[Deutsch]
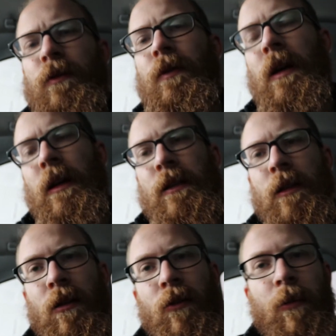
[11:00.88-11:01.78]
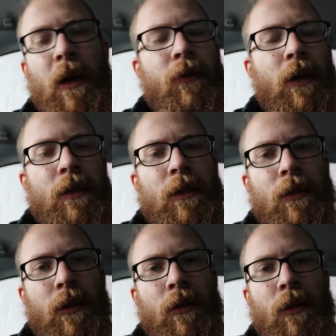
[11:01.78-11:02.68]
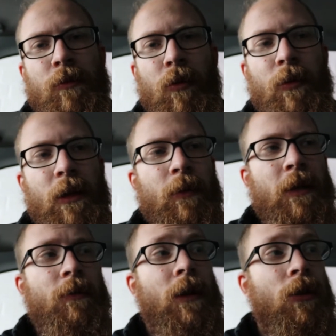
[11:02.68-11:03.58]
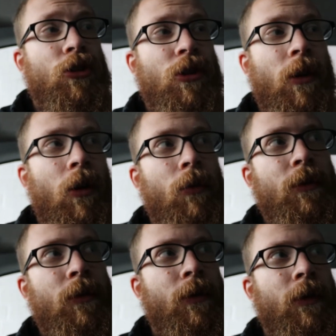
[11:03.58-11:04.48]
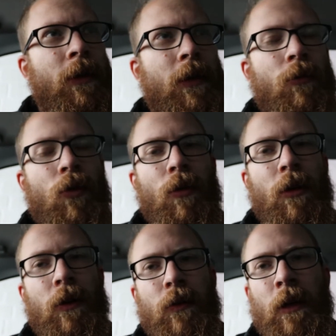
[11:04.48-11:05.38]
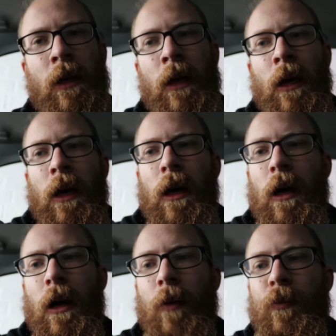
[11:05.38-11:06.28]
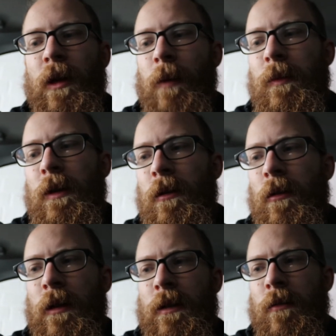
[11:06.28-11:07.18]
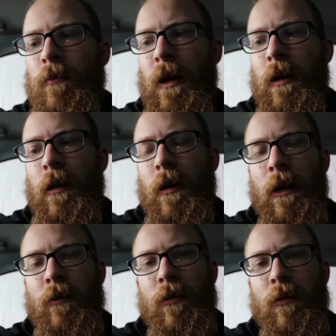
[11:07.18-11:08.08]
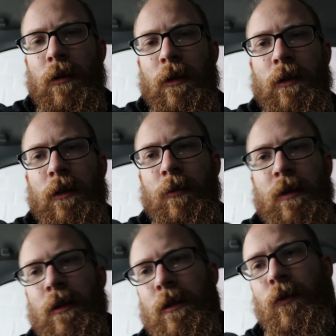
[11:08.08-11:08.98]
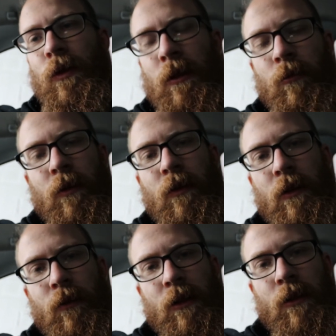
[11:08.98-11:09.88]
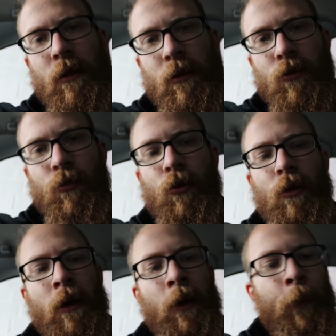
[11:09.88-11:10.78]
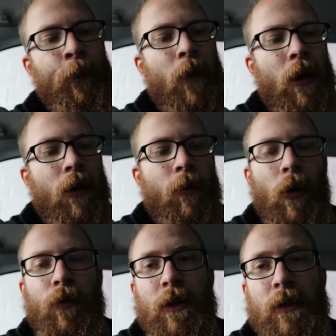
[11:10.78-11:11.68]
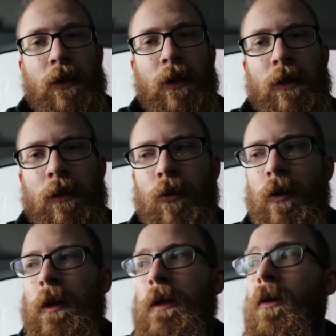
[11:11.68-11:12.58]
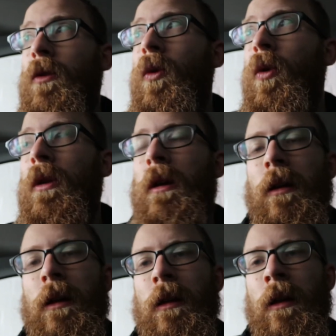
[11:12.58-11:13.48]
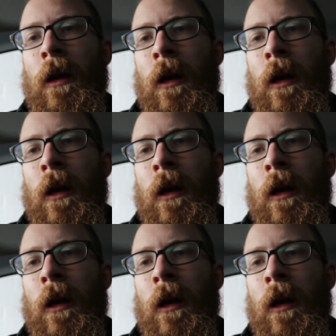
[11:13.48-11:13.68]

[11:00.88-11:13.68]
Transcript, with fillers: Fahrerseite. Auf der Beifahrerseite hatte ich das Problem jetzt mit der Schraube hinterm Türgriff. Ähm, ich habe die jetzt ein paar Tage einwirken lassen. Ich habe das Ganze von hinten mit WD-40 angesprüht. Ähm, hoffe, dass das Ganze natürlich jetzt auch runtergeht.